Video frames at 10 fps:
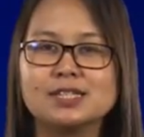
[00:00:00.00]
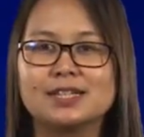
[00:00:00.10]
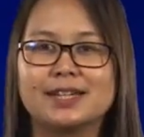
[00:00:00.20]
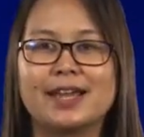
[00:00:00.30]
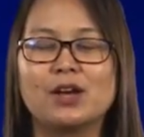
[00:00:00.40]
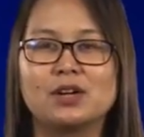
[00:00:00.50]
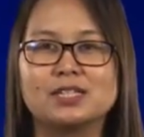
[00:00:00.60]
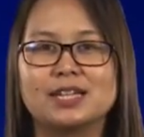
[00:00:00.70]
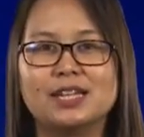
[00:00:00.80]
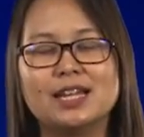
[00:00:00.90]
เสนอแนะของ
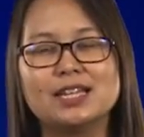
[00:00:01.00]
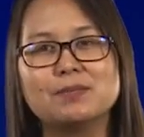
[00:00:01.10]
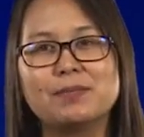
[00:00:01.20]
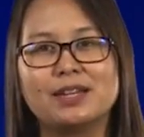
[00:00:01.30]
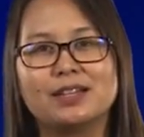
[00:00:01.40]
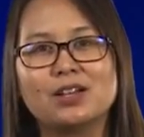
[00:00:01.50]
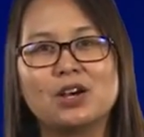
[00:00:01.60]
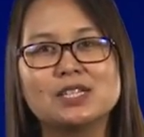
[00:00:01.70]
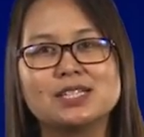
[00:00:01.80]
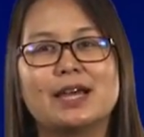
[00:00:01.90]
อาจารย์นี้น่าจะเป็น
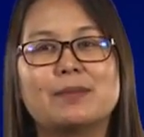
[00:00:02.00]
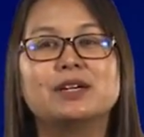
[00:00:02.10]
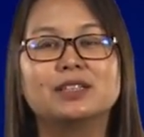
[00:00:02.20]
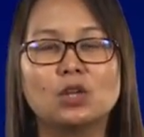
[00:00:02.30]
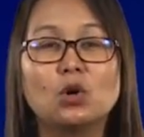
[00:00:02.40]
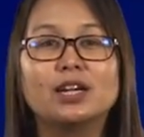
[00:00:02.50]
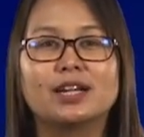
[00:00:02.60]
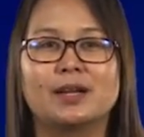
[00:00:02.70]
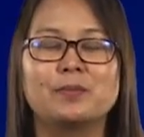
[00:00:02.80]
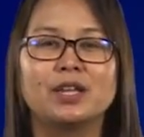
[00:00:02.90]
ข้อเสนอแนะเบื้องต้น
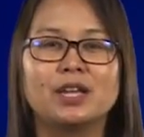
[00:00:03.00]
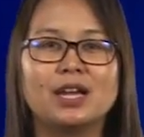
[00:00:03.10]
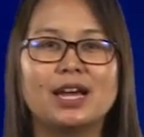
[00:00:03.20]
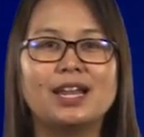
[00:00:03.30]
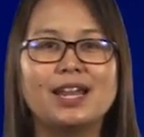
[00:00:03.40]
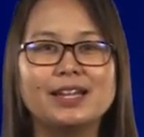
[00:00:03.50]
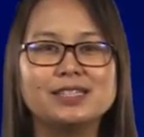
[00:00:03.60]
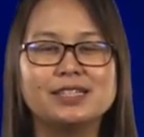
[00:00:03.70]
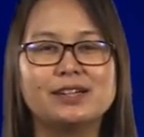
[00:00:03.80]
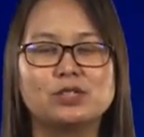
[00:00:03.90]
นะคะอันแรก
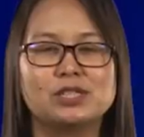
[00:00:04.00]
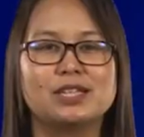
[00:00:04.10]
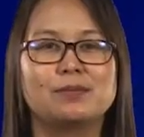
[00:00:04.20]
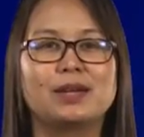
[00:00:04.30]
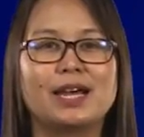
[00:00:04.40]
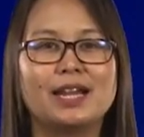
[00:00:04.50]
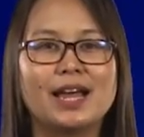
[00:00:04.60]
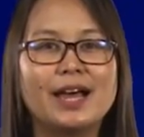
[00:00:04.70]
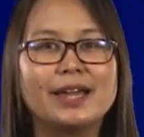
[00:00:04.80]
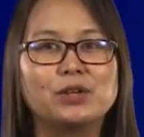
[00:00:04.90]
ที่เราจะเตรียมการ
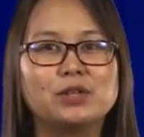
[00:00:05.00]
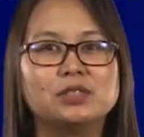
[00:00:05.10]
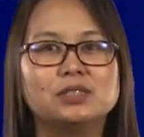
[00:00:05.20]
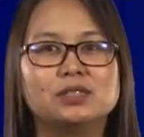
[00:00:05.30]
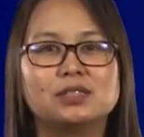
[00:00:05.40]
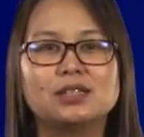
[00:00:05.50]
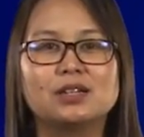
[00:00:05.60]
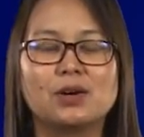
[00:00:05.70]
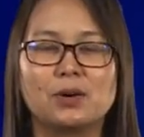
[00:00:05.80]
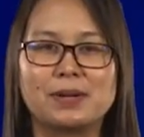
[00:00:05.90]
ได้ก็คือเรื่อง
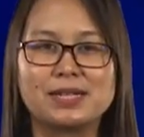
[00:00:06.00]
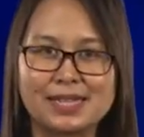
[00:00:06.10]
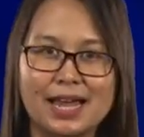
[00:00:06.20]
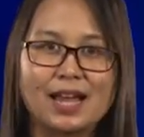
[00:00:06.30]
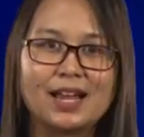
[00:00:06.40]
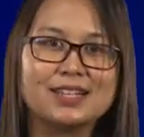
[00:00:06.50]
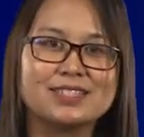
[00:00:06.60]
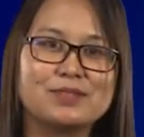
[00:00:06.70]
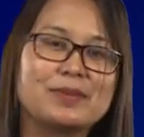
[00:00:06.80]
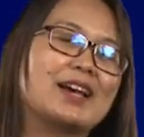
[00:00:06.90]
ของภาษา
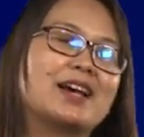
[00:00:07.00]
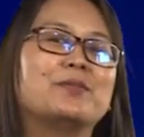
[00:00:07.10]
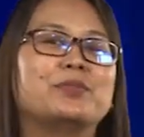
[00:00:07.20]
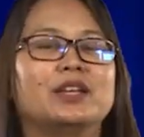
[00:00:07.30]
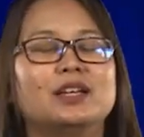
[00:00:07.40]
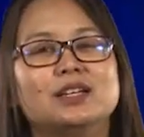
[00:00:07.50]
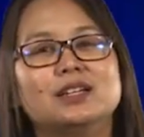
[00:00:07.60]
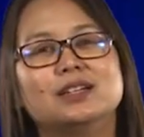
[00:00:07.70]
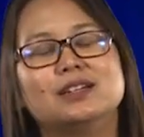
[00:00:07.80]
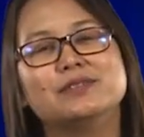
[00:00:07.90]
ใช่ไหมคะ
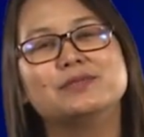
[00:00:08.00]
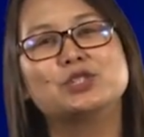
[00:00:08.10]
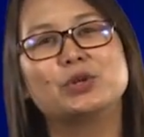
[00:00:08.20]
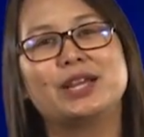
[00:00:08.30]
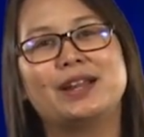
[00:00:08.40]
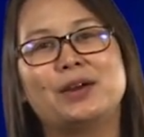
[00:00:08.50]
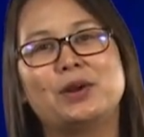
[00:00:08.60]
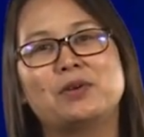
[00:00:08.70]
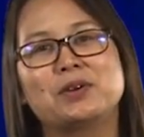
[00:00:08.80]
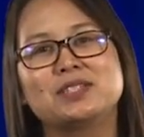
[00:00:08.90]
ส่วนใหญ่แล้ว
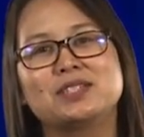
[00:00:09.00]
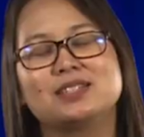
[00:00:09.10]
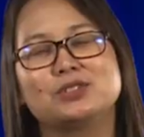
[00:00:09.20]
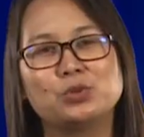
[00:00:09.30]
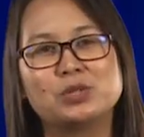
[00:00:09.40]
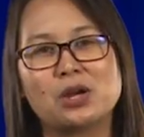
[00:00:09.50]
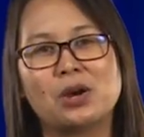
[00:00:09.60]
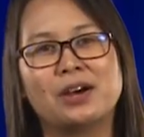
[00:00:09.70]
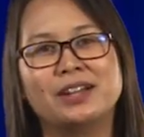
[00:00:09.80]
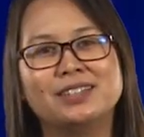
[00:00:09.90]
เราก็จะถูกส
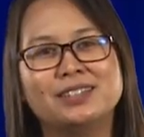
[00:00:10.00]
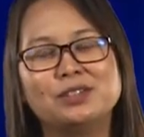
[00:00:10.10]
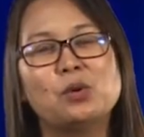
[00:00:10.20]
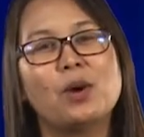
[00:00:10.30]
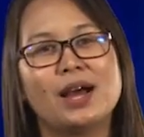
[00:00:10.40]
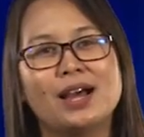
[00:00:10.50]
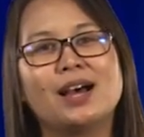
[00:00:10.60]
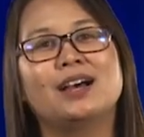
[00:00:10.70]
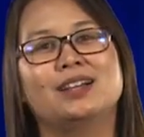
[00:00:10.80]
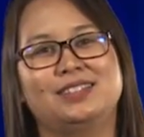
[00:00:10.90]
อนว่า
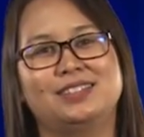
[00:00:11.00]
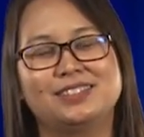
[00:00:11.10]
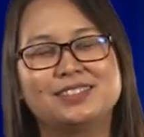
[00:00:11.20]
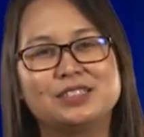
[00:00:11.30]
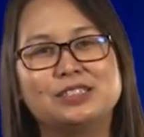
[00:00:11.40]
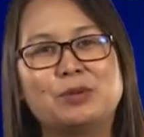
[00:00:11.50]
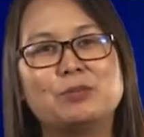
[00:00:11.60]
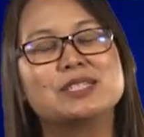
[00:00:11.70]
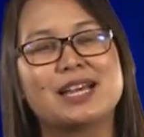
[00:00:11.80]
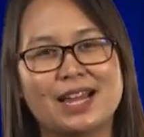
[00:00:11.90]
คือเป็
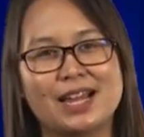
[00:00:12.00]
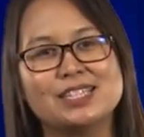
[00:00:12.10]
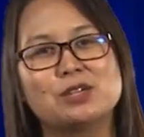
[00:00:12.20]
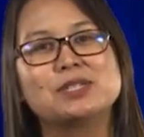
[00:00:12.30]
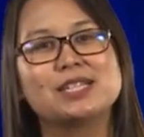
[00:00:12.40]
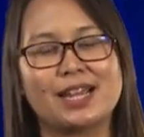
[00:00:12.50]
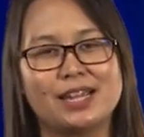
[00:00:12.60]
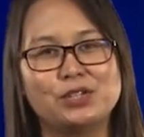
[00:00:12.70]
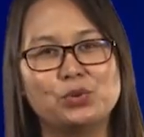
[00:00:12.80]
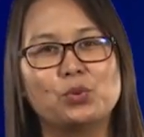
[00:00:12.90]
นภาษาไทยใช้ภาษาไท
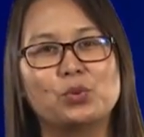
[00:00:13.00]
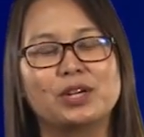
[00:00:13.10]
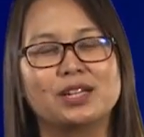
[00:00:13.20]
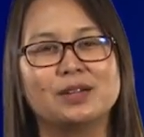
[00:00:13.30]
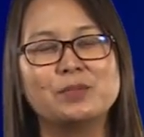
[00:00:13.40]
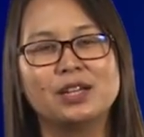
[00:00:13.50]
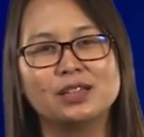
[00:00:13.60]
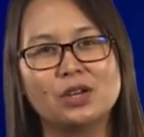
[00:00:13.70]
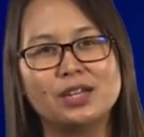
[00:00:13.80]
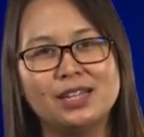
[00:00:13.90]
ยให้ถูกนะคะ
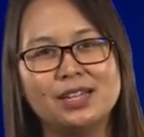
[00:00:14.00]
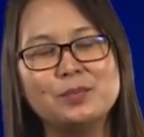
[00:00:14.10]
ตอนนี้